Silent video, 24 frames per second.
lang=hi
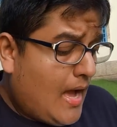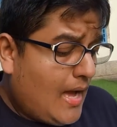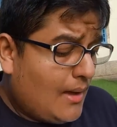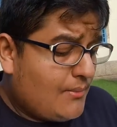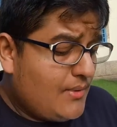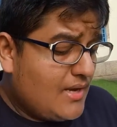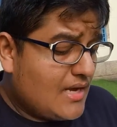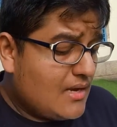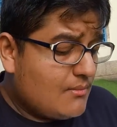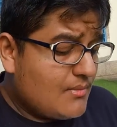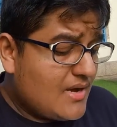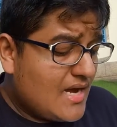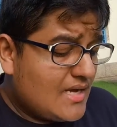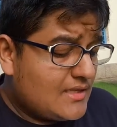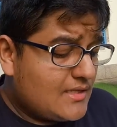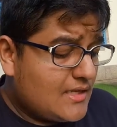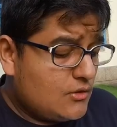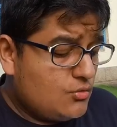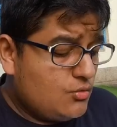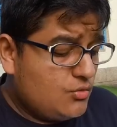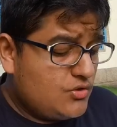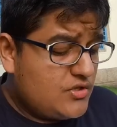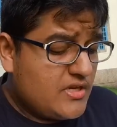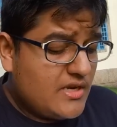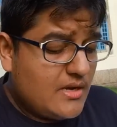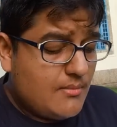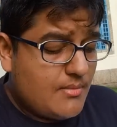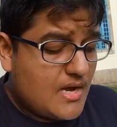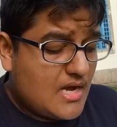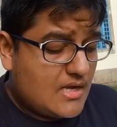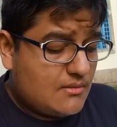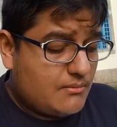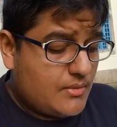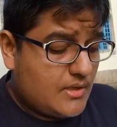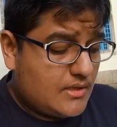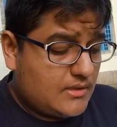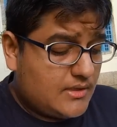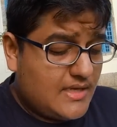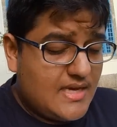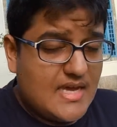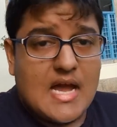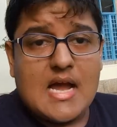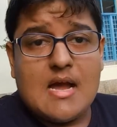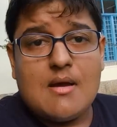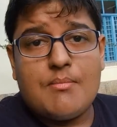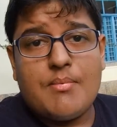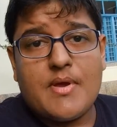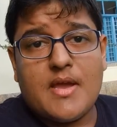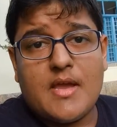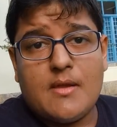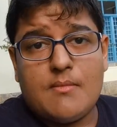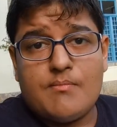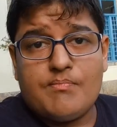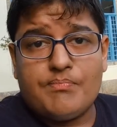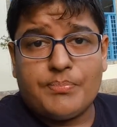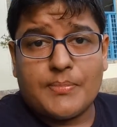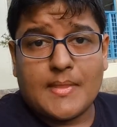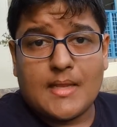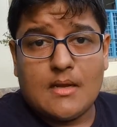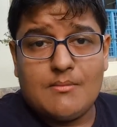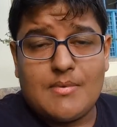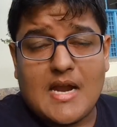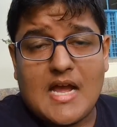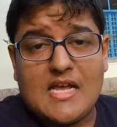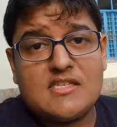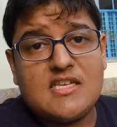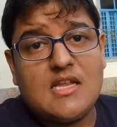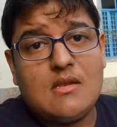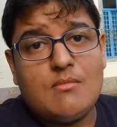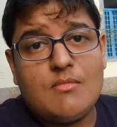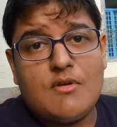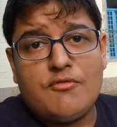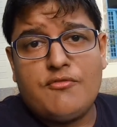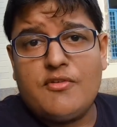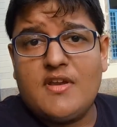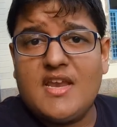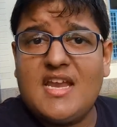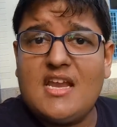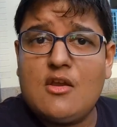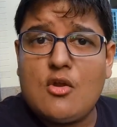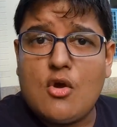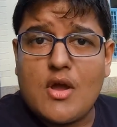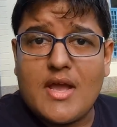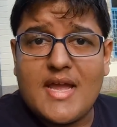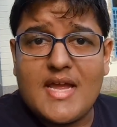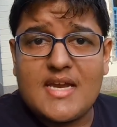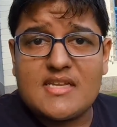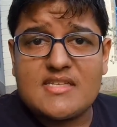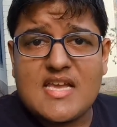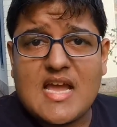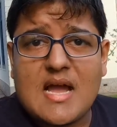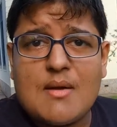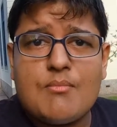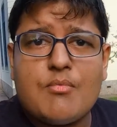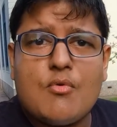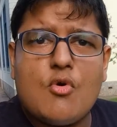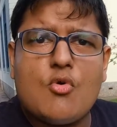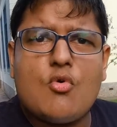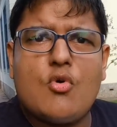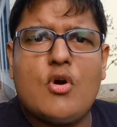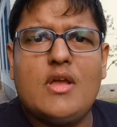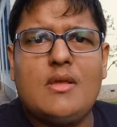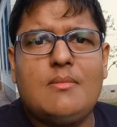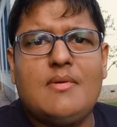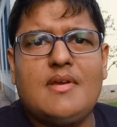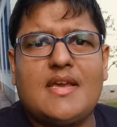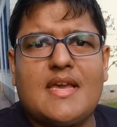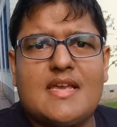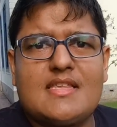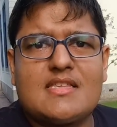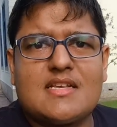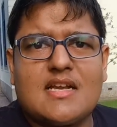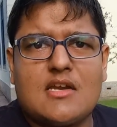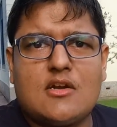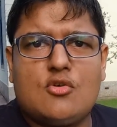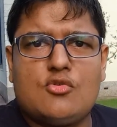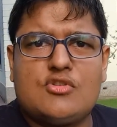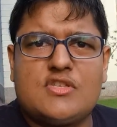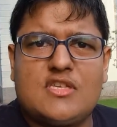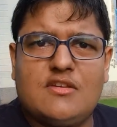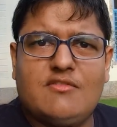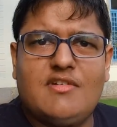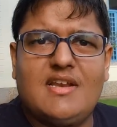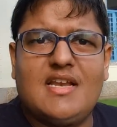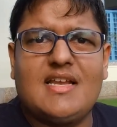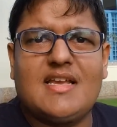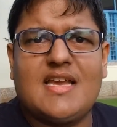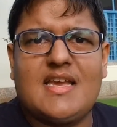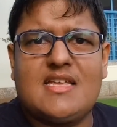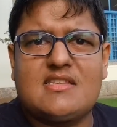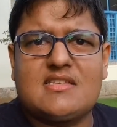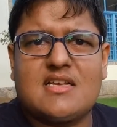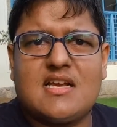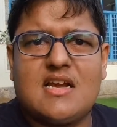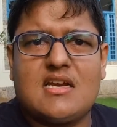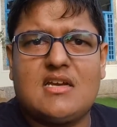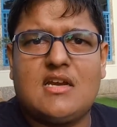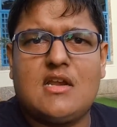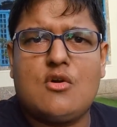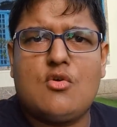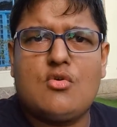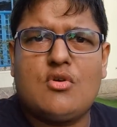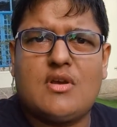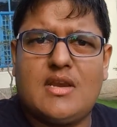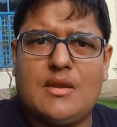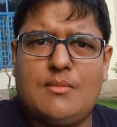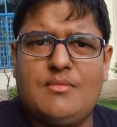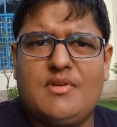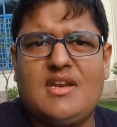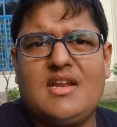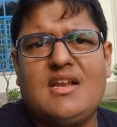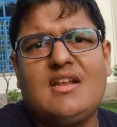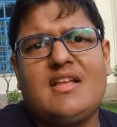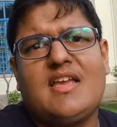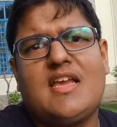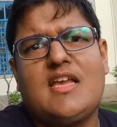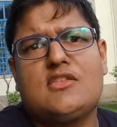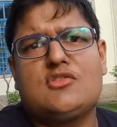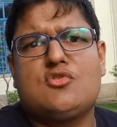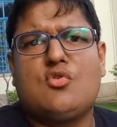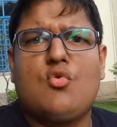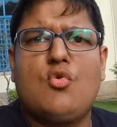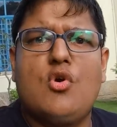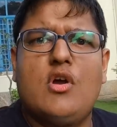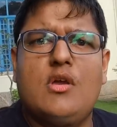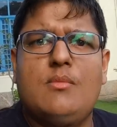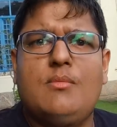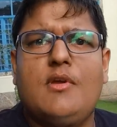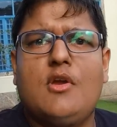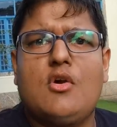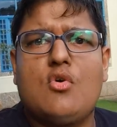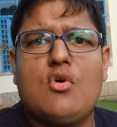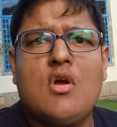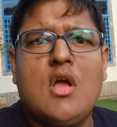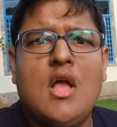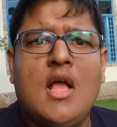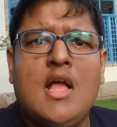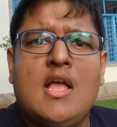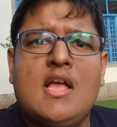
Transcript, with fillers: अभी हम आते हैं दूसरी बात पर कि यहाँ पर ब्राज़ील में फ्री लॉयर्स हैं आपको कोई भी केस करना हो सिविल केस करना हो क्रिमिनल केस हो कोई भी हो